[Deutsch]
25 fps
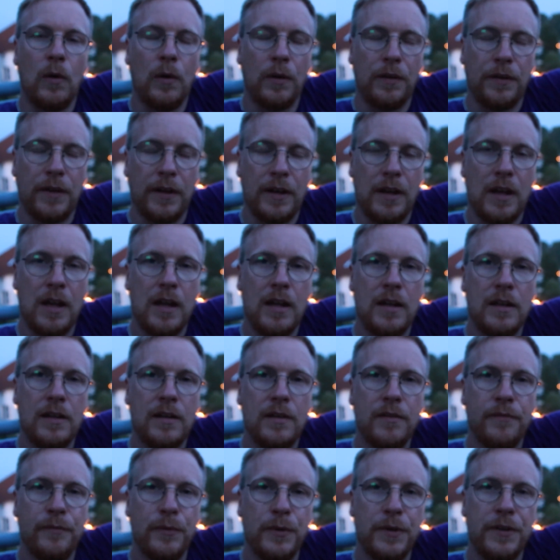Und dann
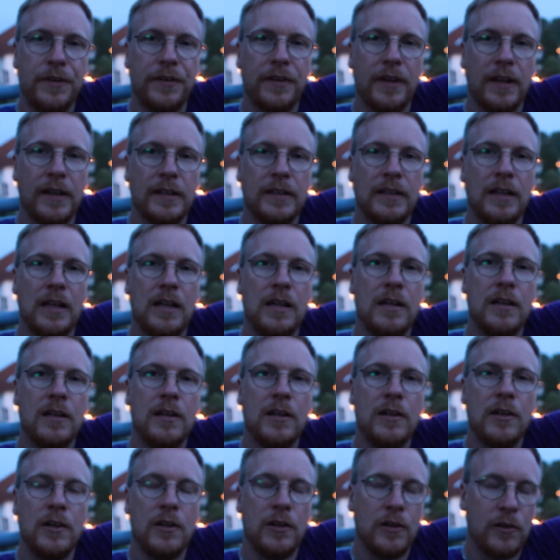würde ich sagen,
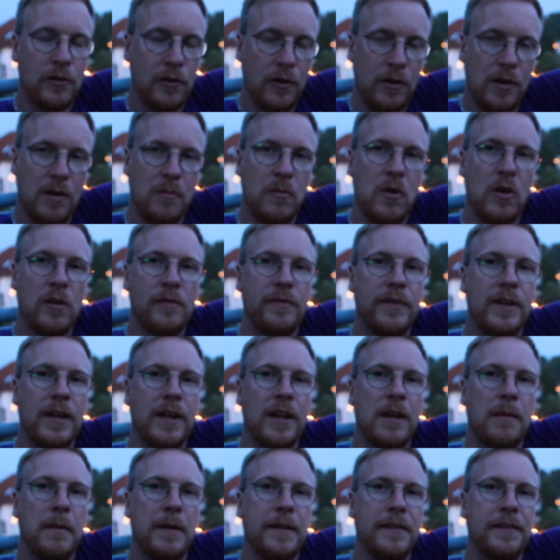könnt ihr morgen
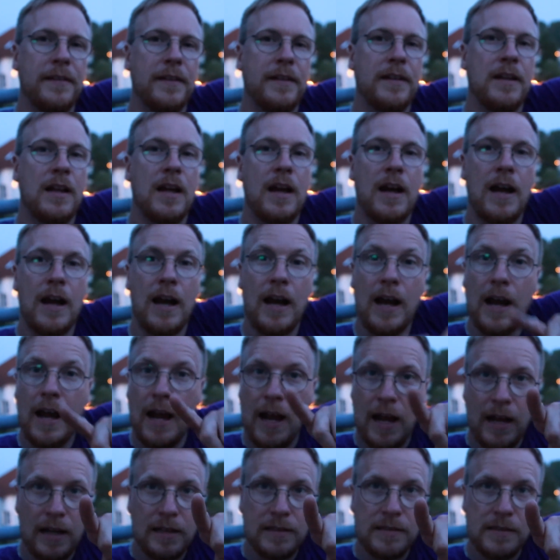wieder dabei sein.
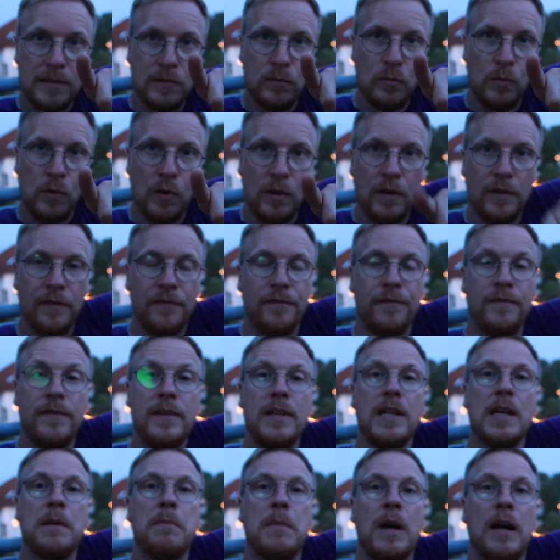18 Uhr,
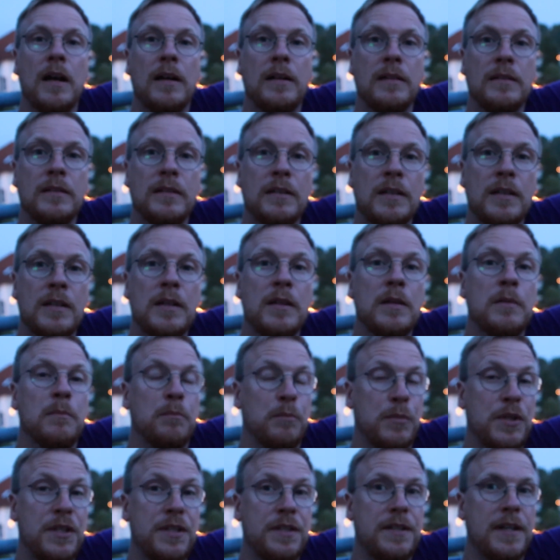wie immer.
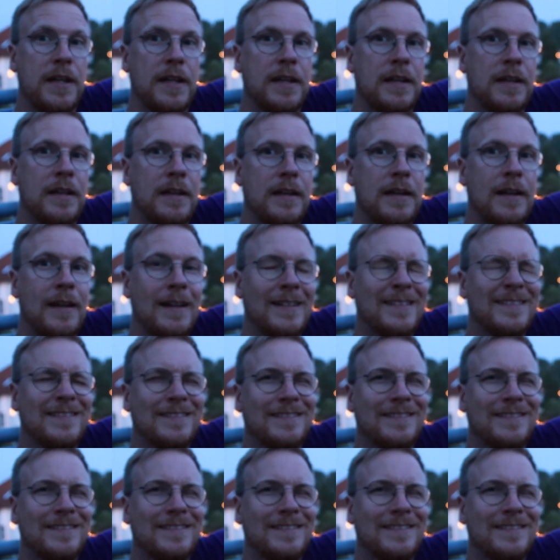Bis denn.